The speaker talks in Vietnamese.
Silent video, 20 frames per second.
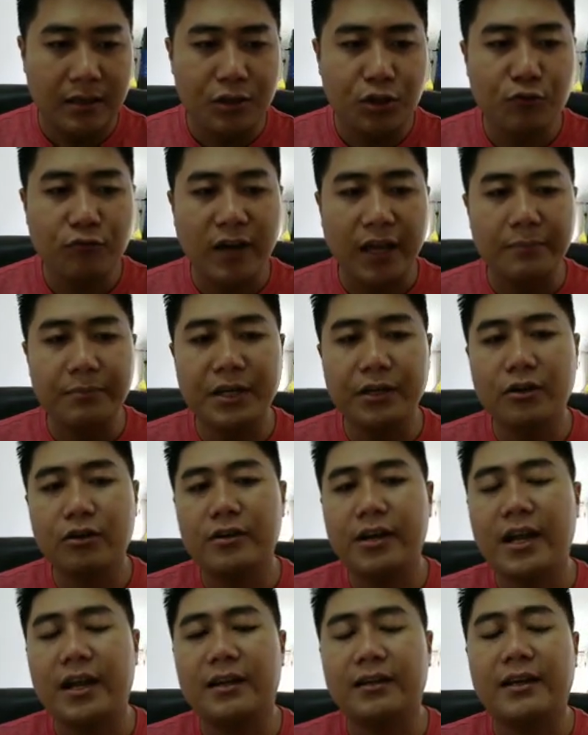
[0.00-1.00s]
Như vậy mình nói
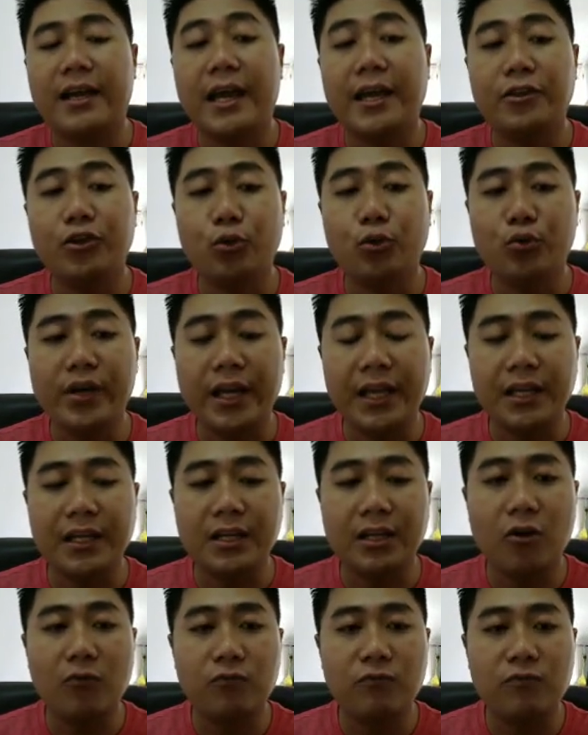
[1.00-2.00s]
rằng hai chuỗi này
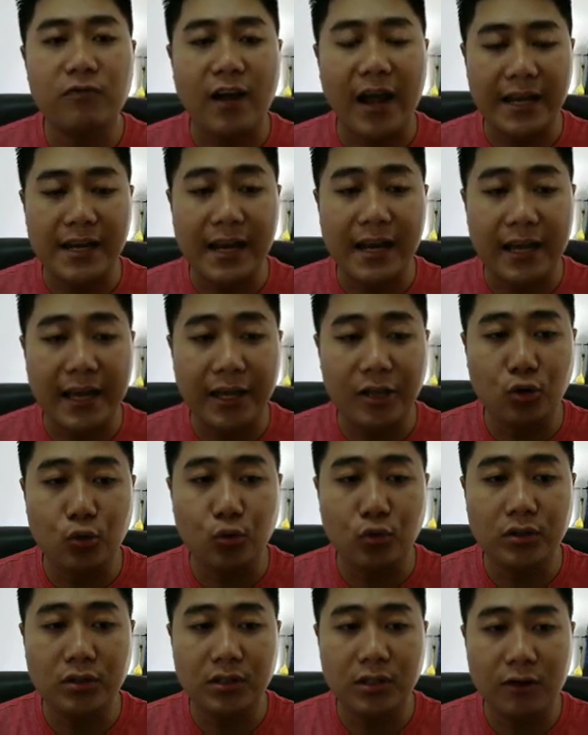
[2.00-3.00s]
không phải là hai
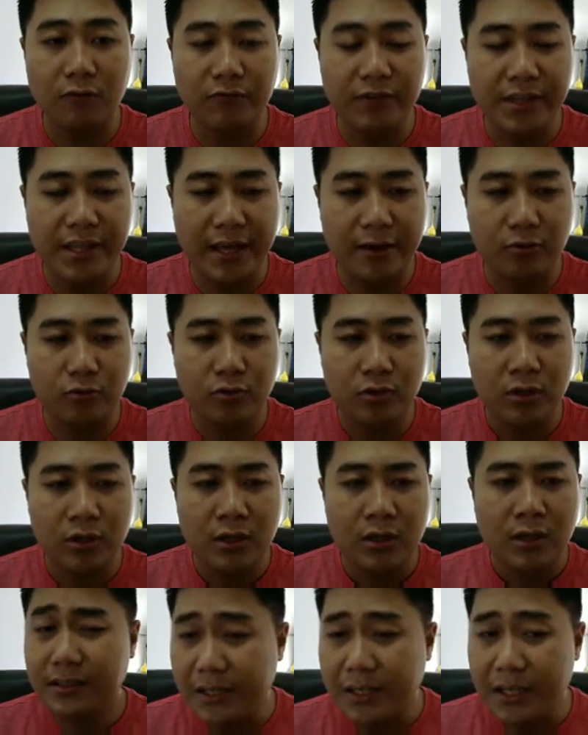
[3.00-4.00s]
chuỗi tương đồng với nhau
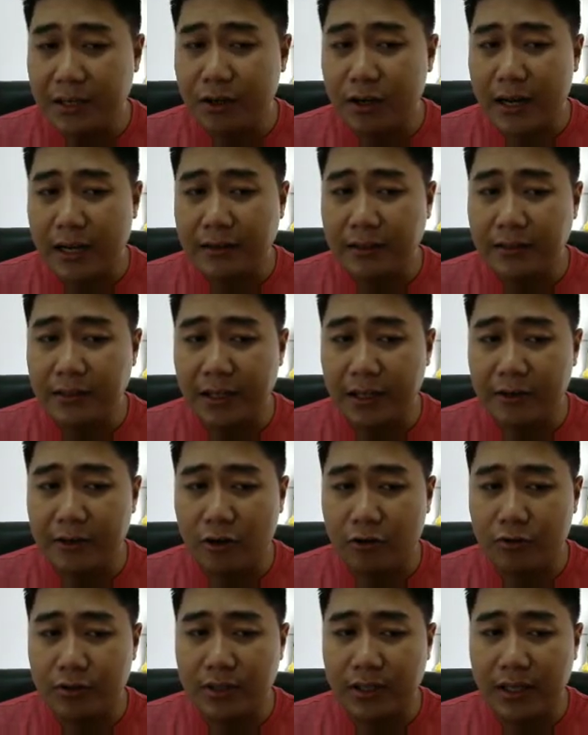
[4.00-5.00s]
bởi vì nó đã định nghĩa
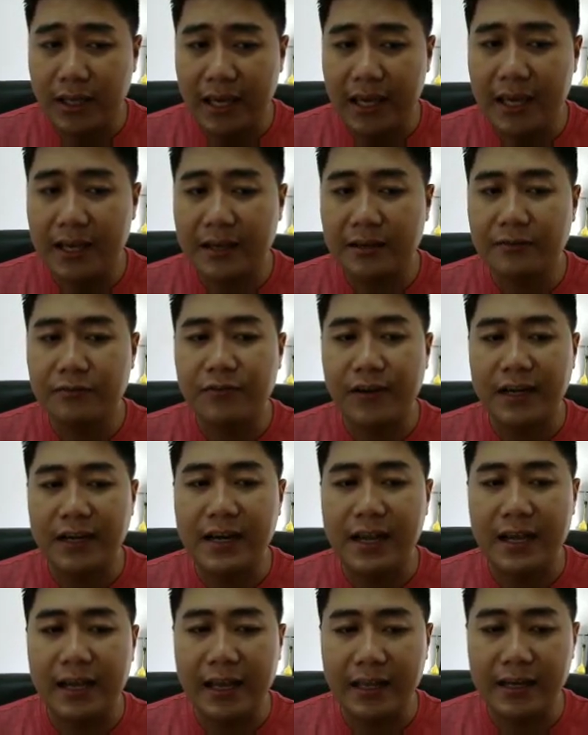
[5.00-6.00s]
rồi E phải
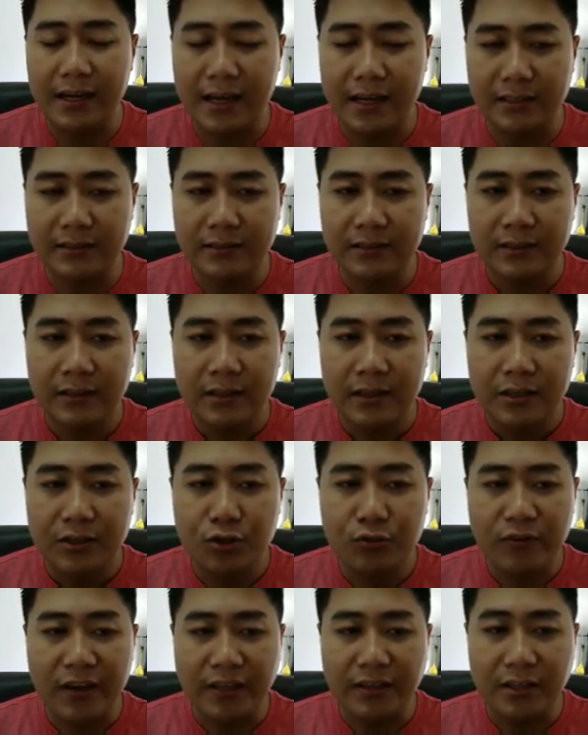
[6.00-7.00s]
là L.
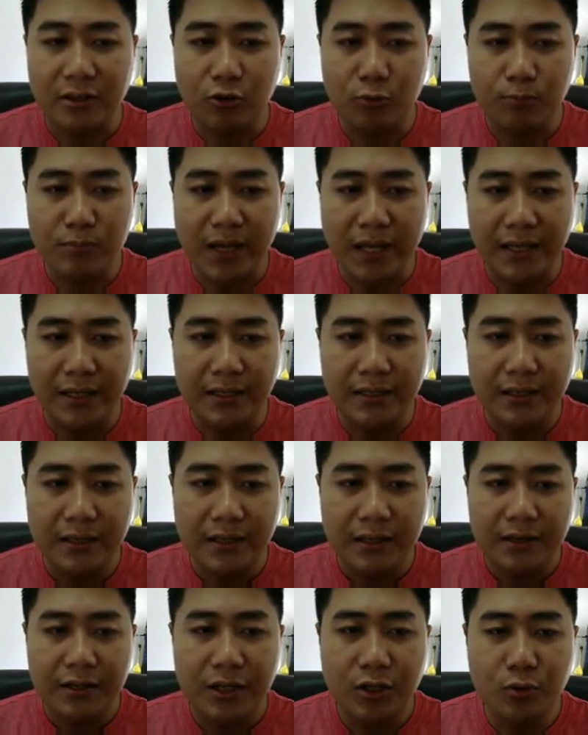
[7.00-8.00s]
Như vậy thì lúc này
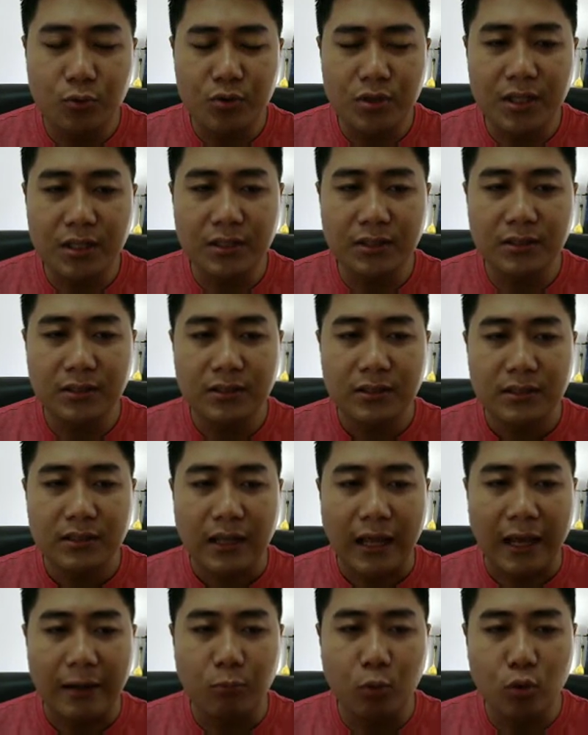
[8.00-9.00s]
nếu như
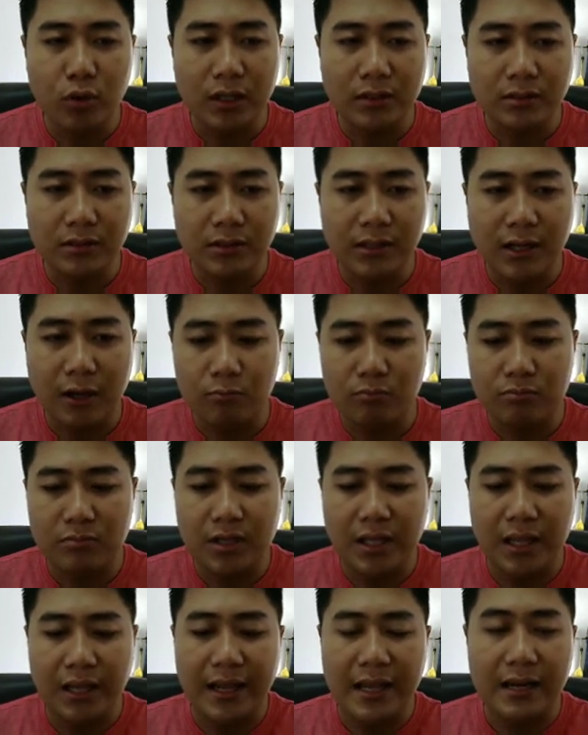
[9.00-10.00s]
à muốn là tương đồng
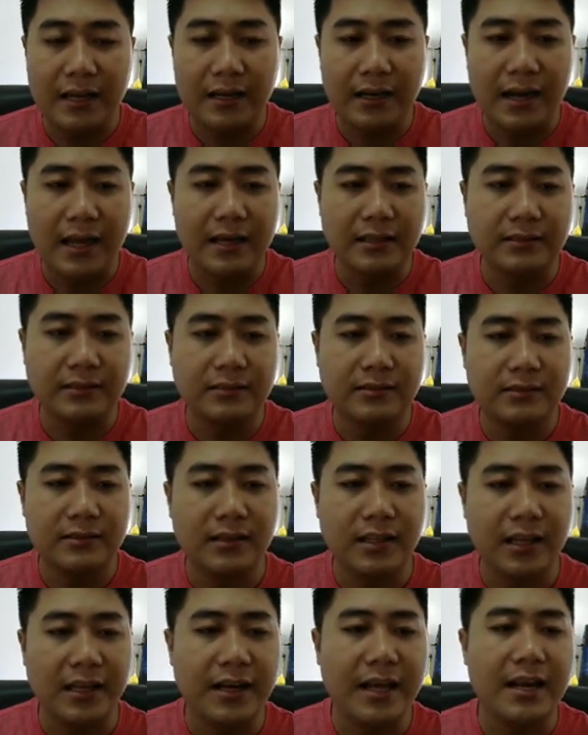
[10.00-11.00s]
thì ở đây là L,
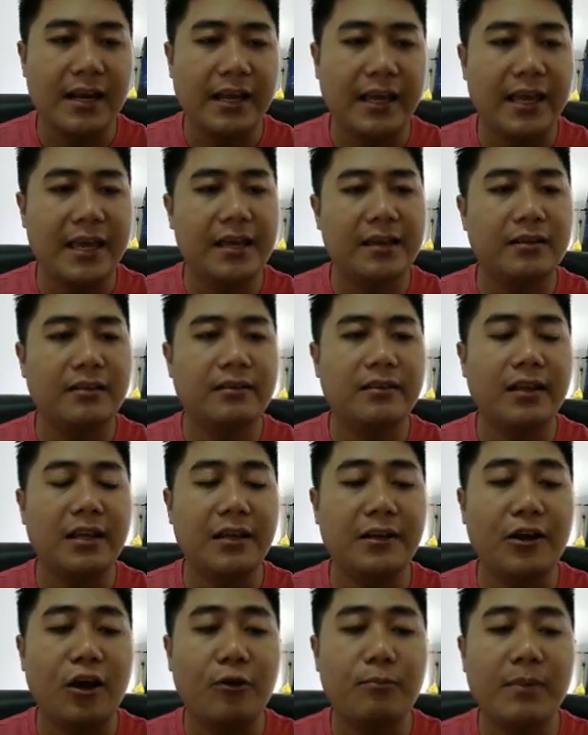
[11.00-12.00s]
thì ở đây là E
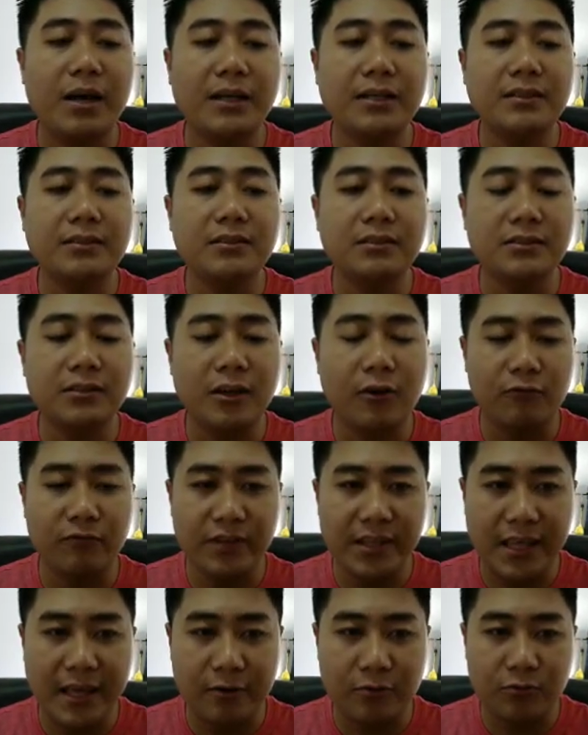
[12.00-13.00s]
thì nó mới tương đồng
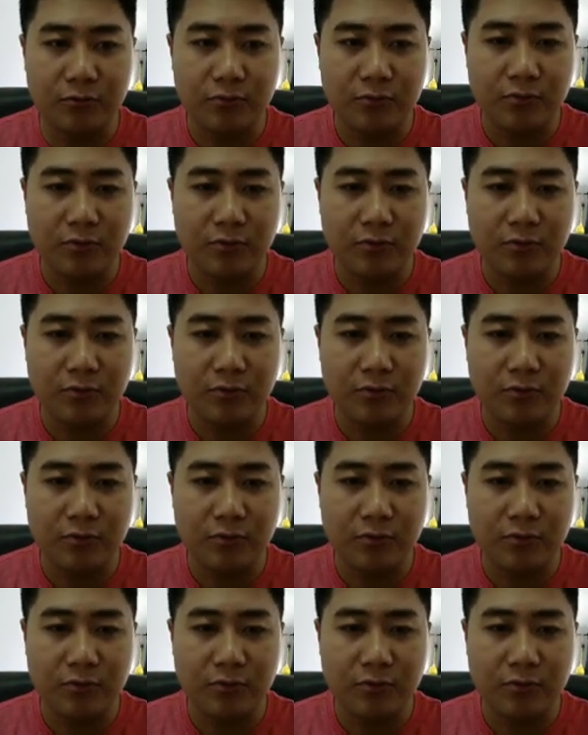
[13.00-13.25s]
với nhau.